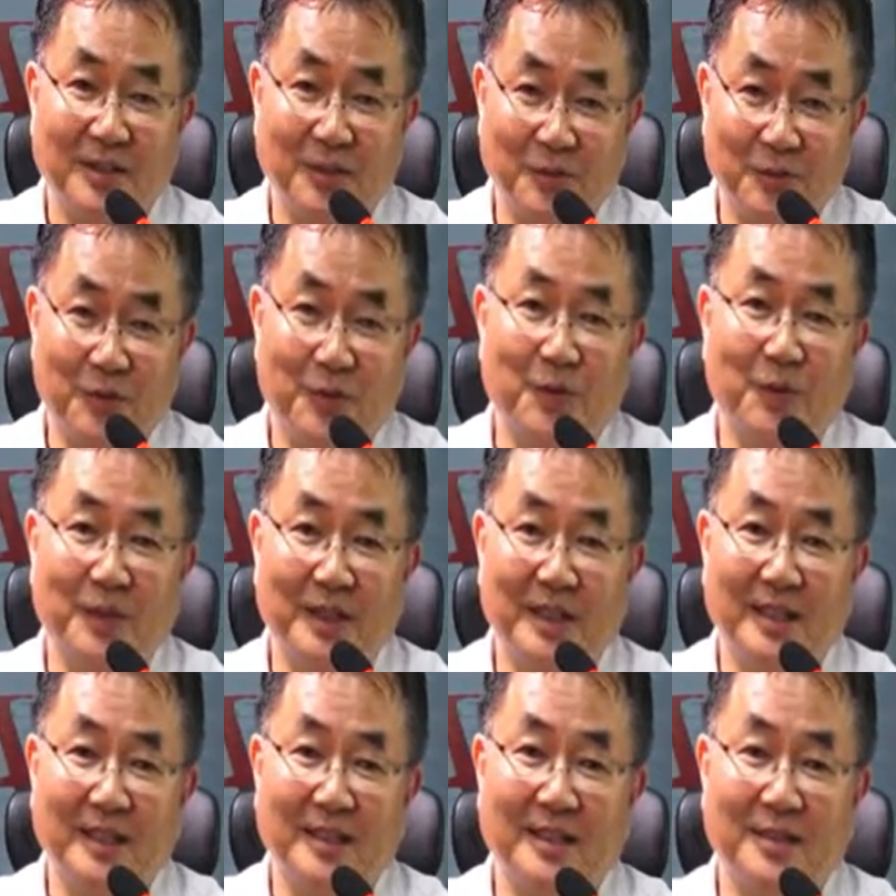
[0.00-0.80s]
주로
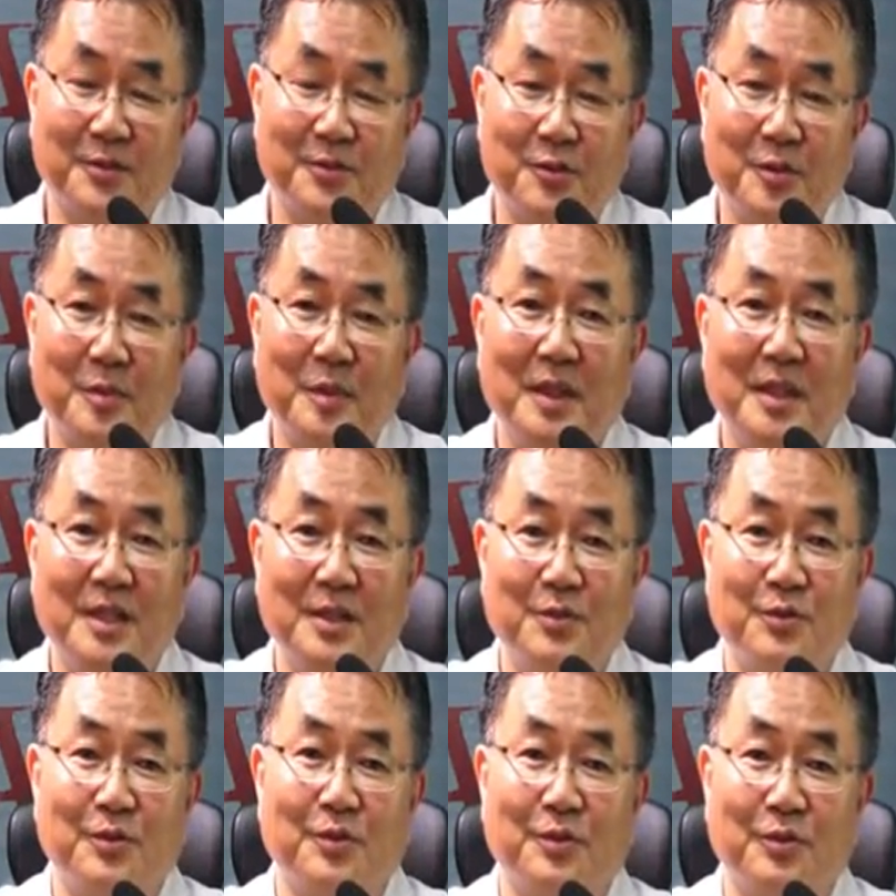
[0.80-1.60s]
이 스트리밍
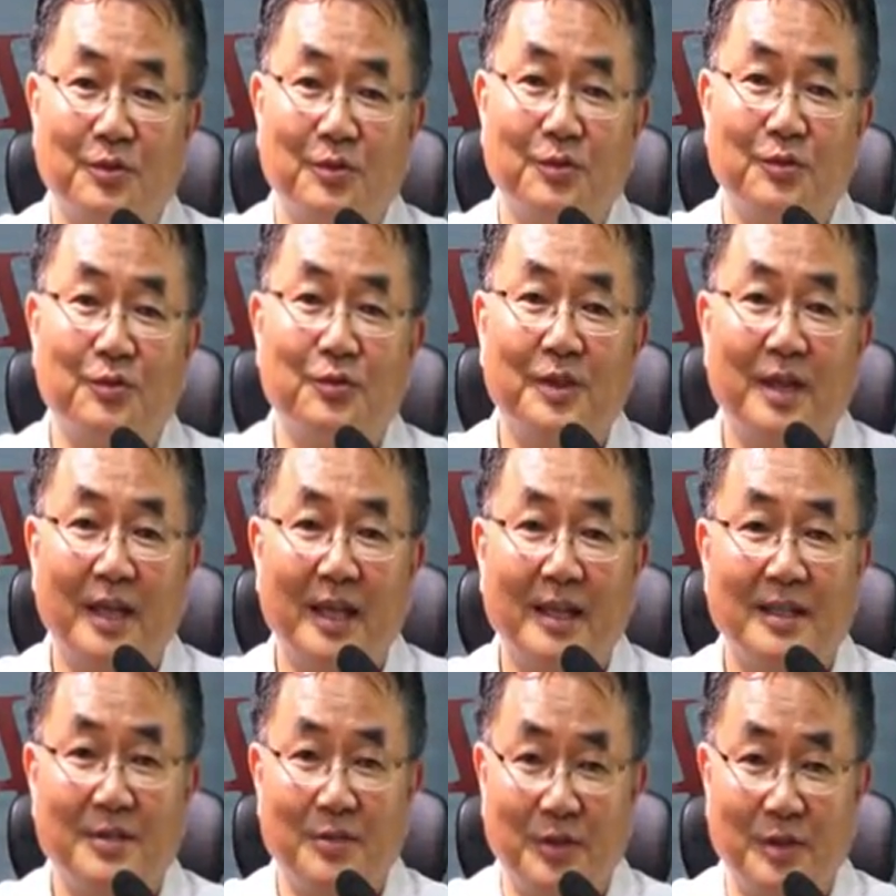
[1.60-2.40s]
기술 두
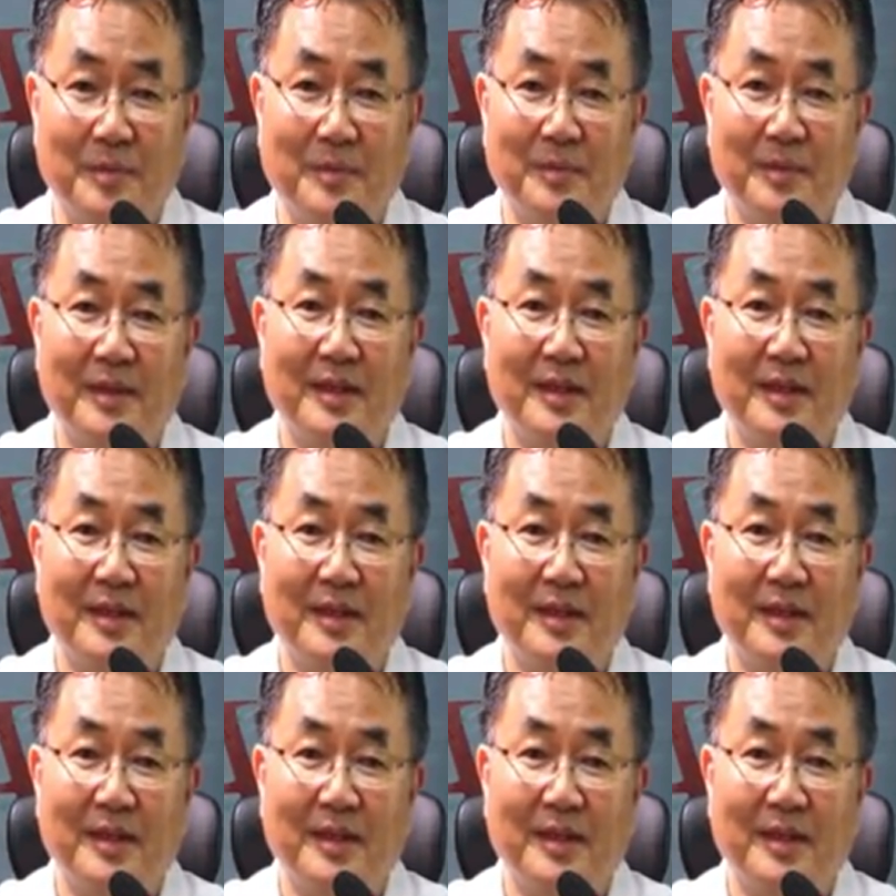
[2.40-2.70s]
개의 스트림